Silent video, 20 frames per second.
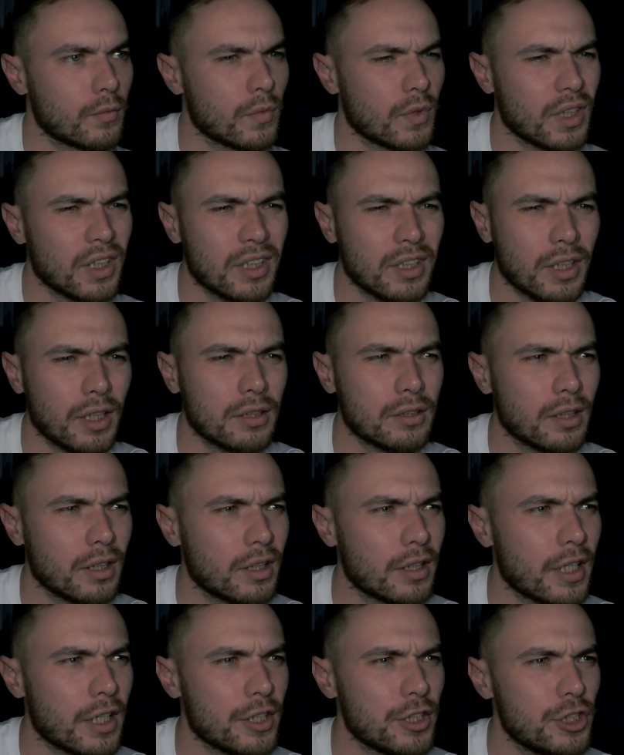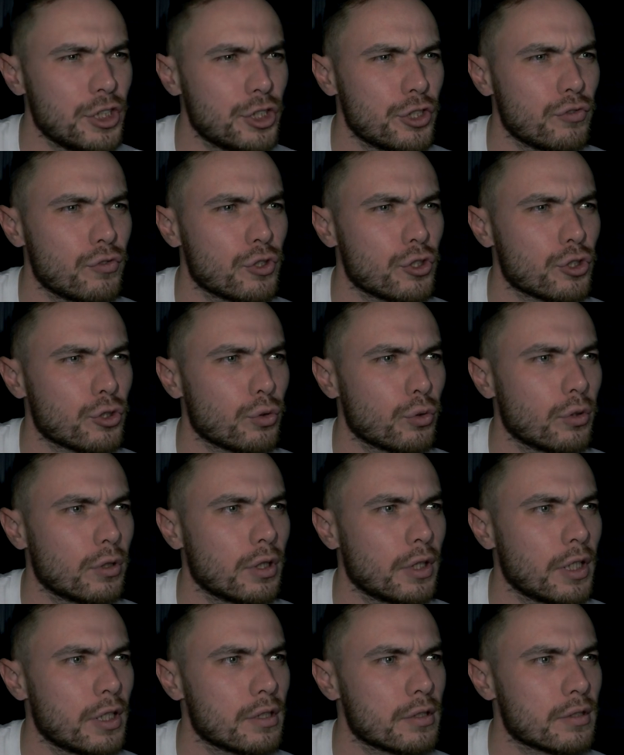Их как-то ограничивают, что
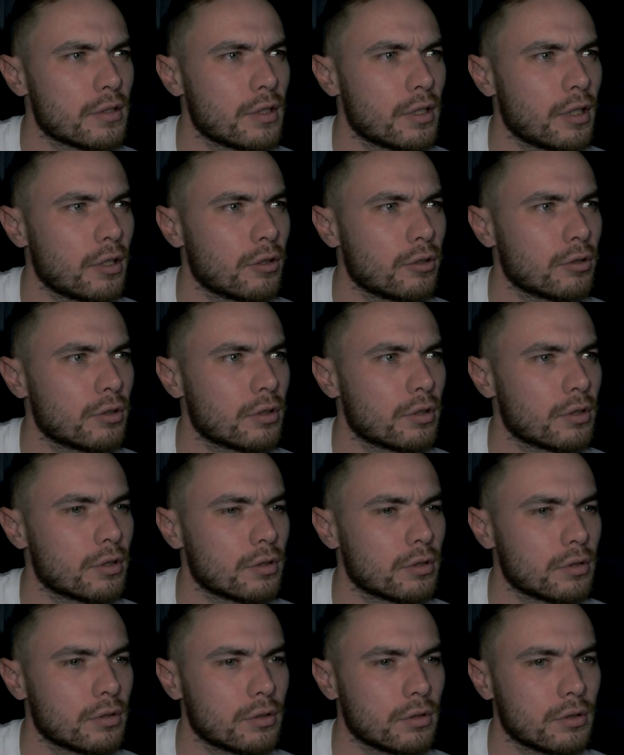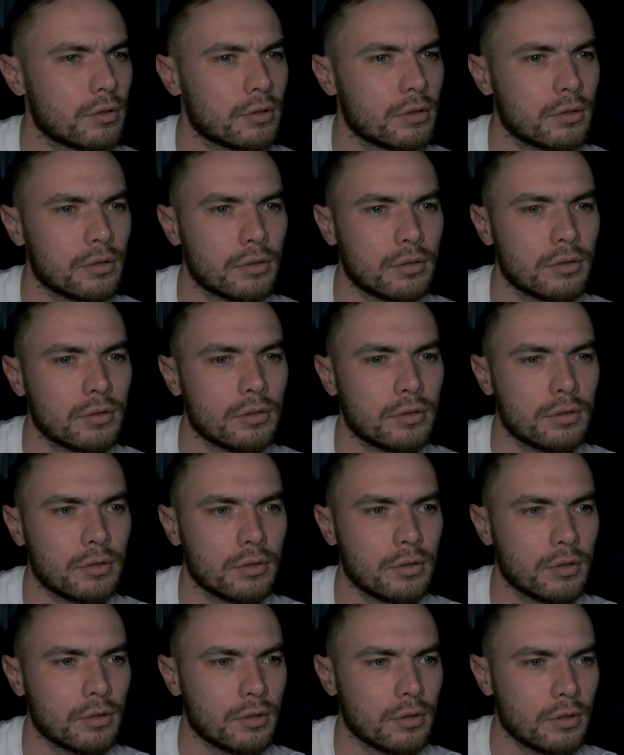ли, я не знаю, этот... Э,
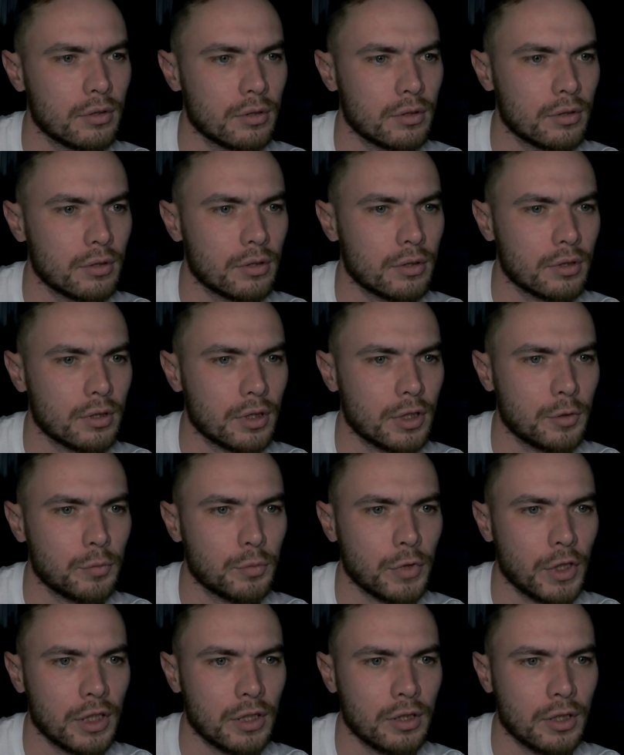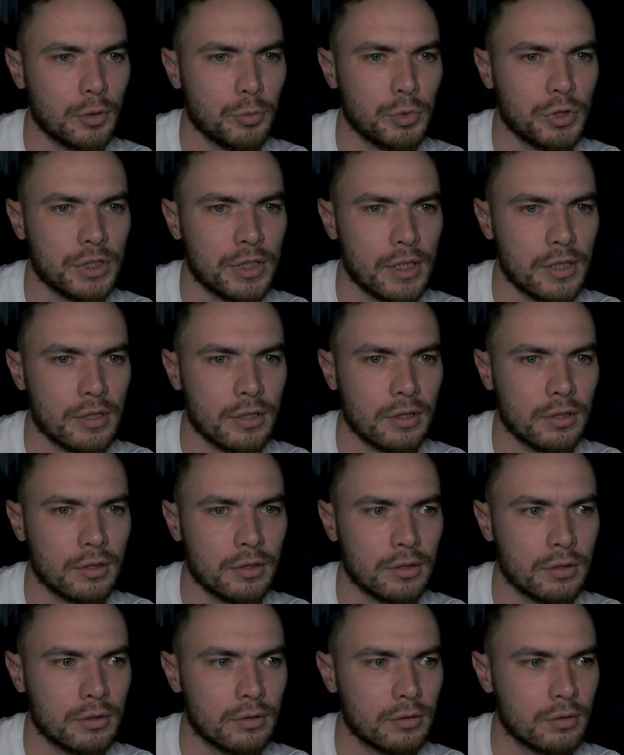им надо
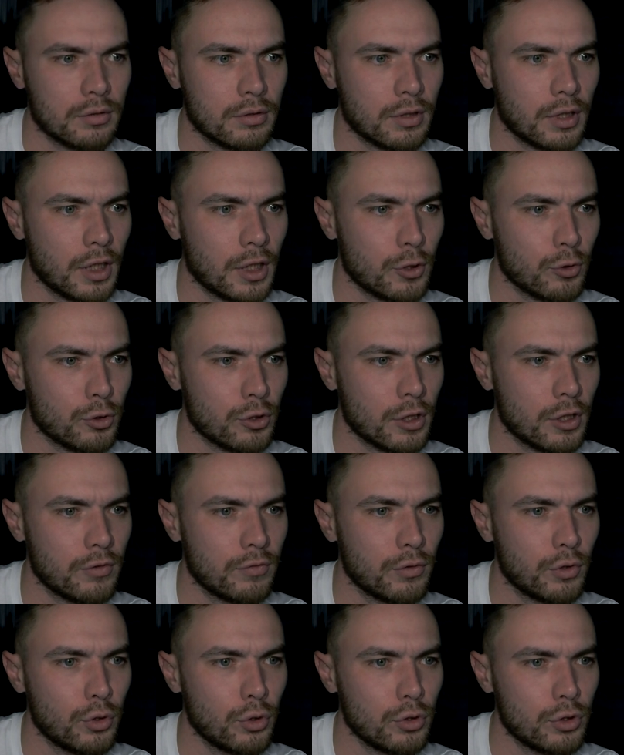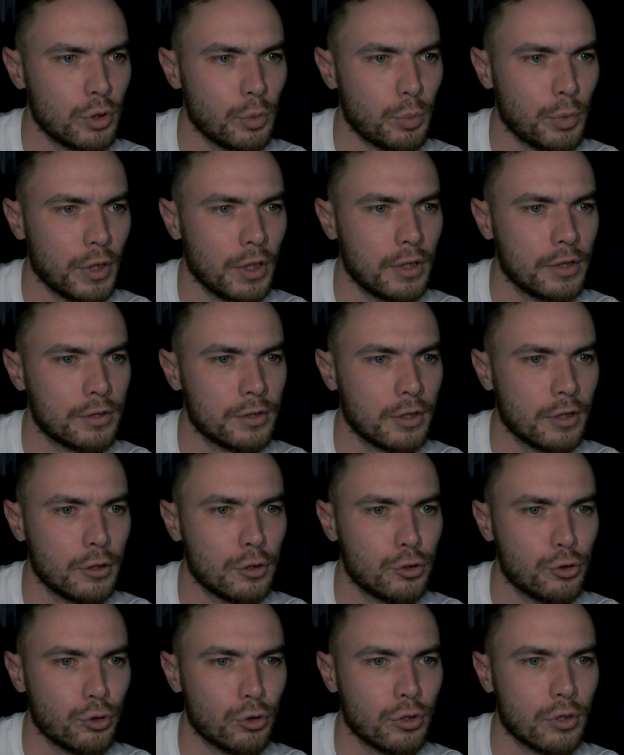обязательно короткие видосы пилить или
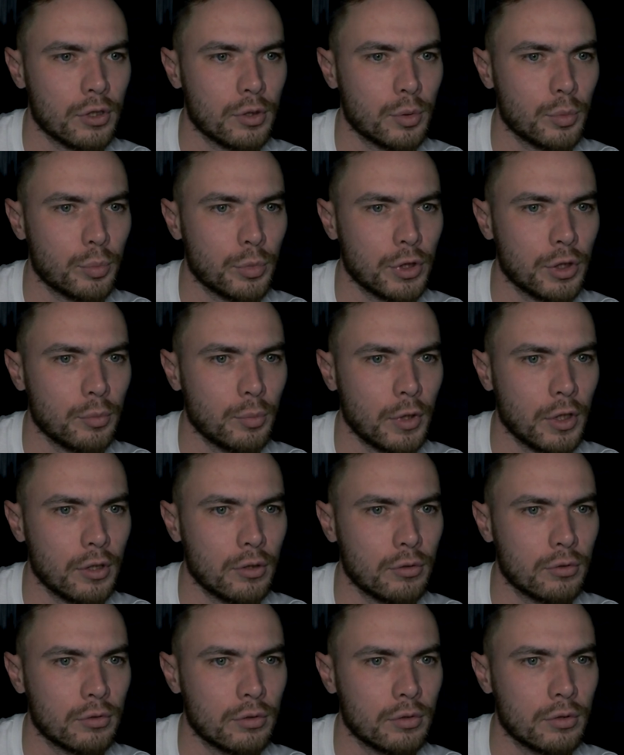что, я не понимаю.